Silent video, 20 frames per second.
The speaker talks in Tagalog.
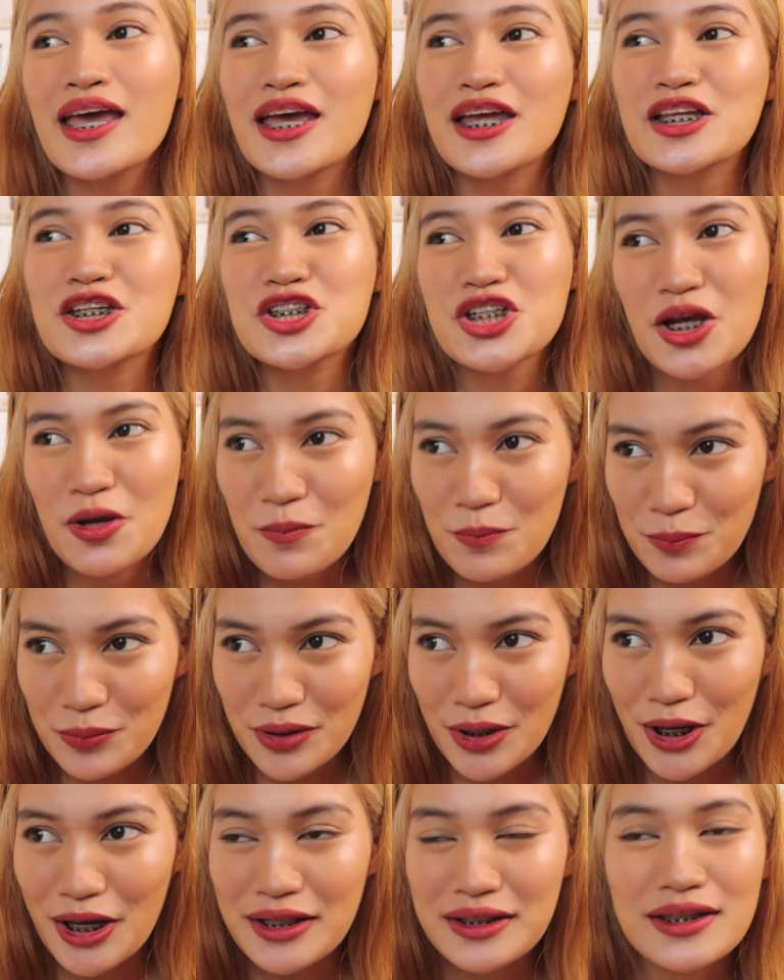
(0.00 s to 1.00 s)
And
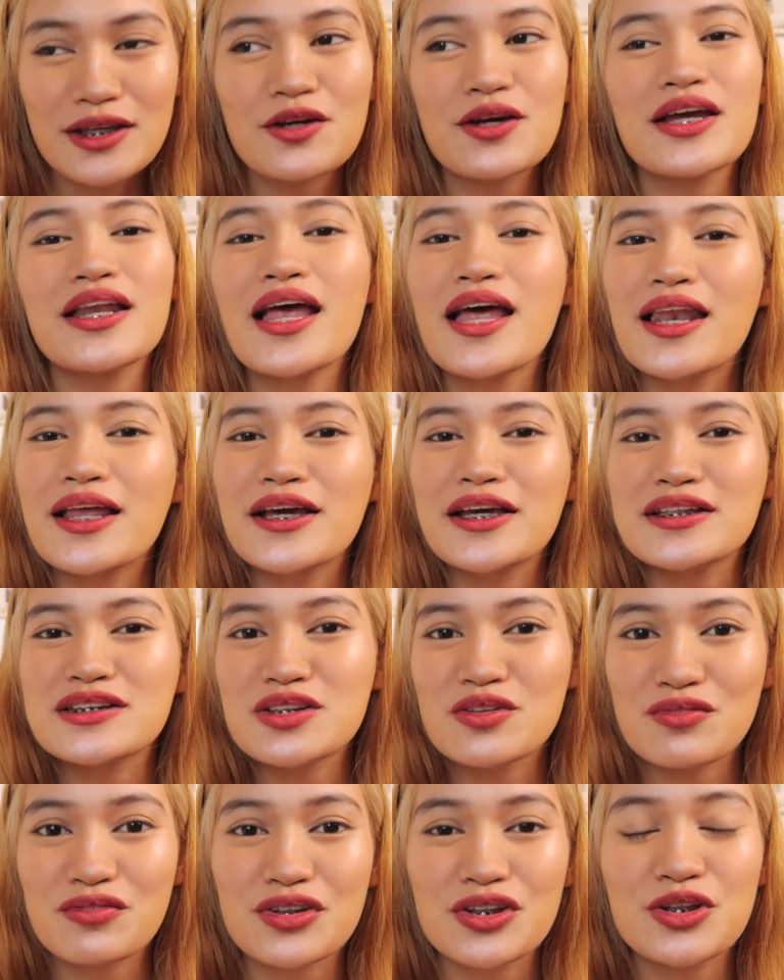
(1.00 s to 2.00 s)
syempre, hindi ko ilalagay
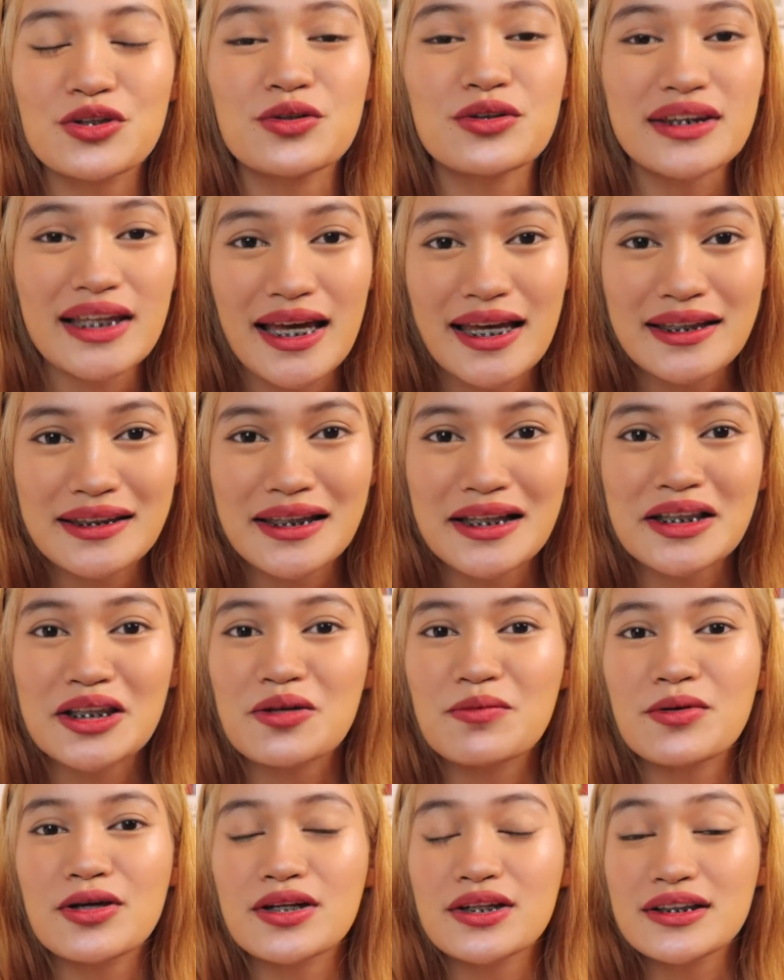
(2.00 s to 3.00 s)
sa video title
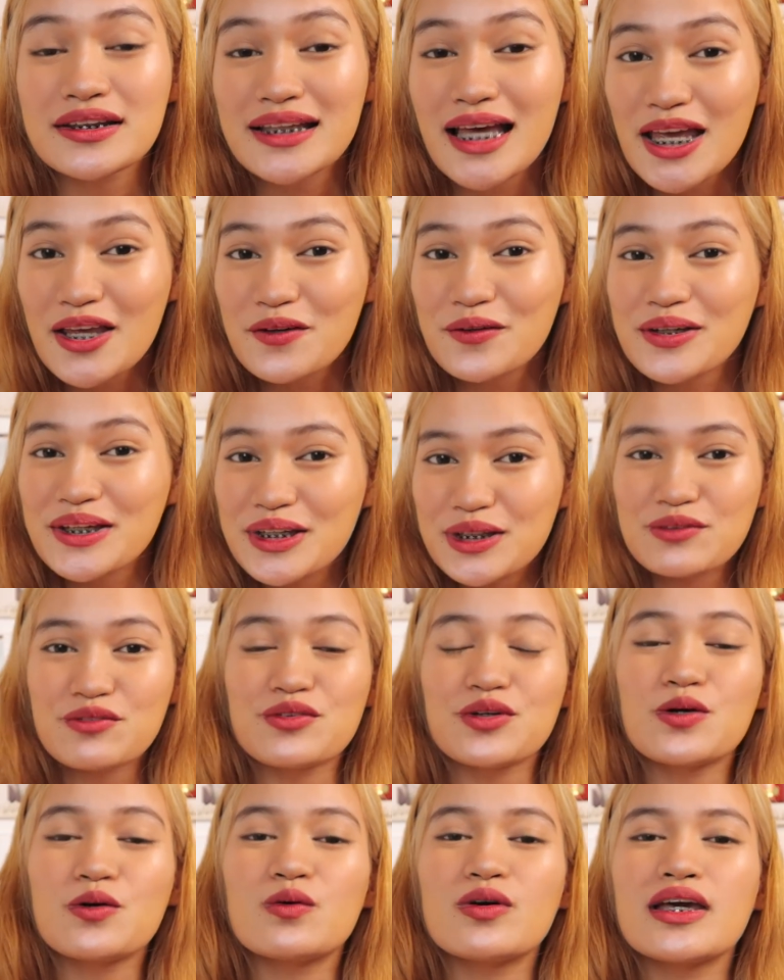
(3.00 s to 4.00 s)
na meron tayong
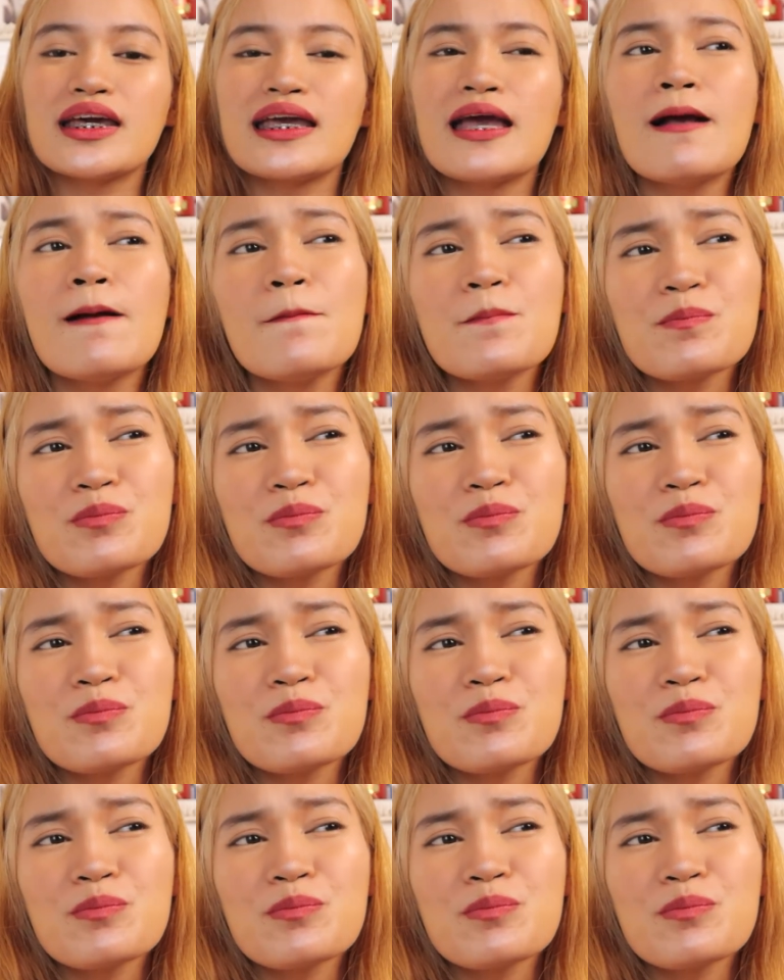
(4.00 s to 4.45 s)
giveaway.